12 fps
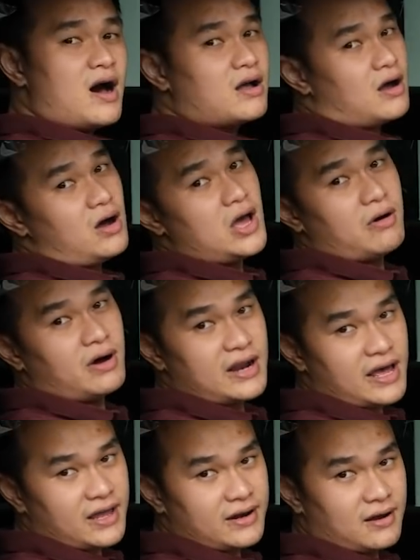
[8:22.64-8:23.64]
hơi khó hiểu ở
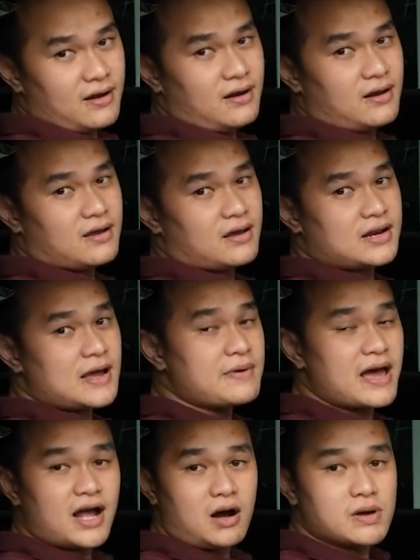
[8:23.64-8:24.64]
đây đó là
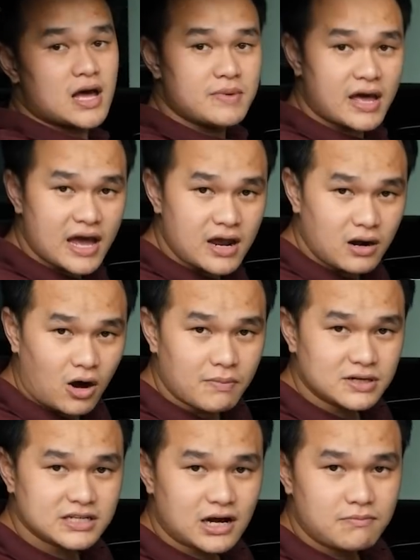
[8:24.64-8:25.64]
năm 2022 rồi
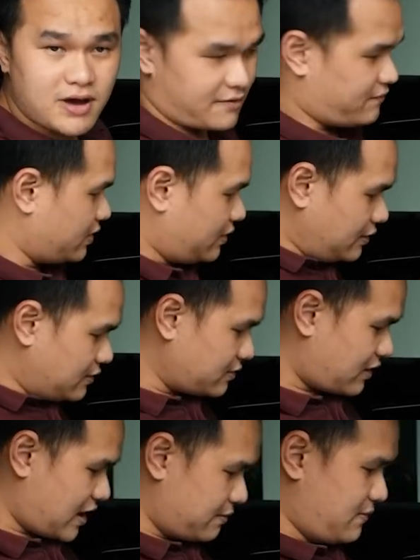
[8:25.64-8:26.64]
mà sao Mạc vẫn
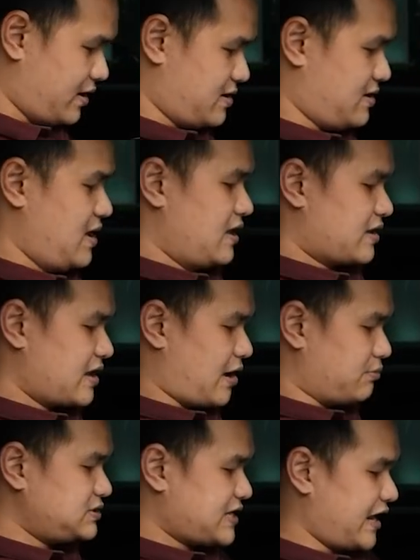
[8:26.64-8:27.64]
chưa trang bị cái
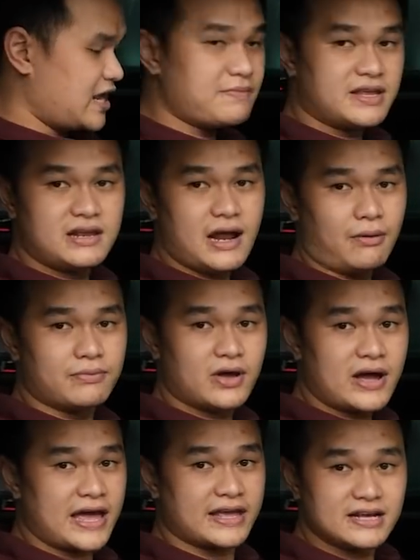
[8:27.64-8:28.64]
cổng sạc thiết bị di động
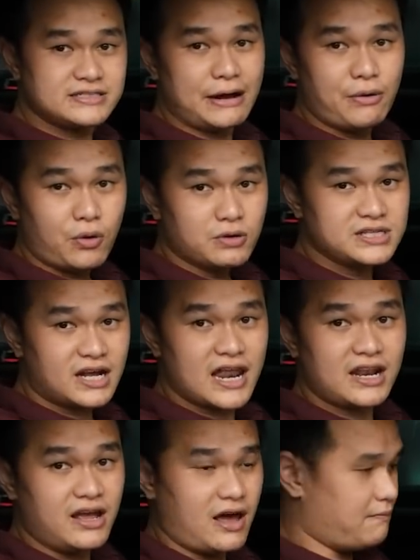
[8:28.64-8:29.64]
cho hàng ghế sau của xe
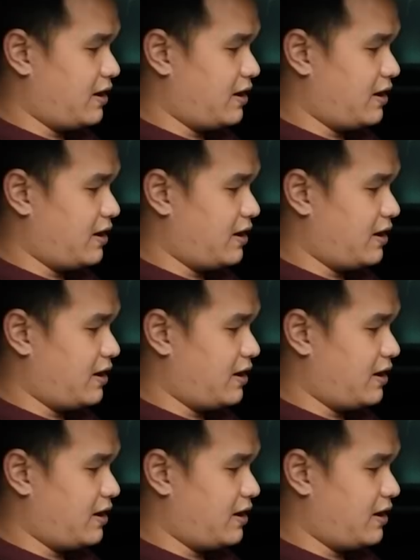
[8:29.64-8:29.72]
Class thế hệ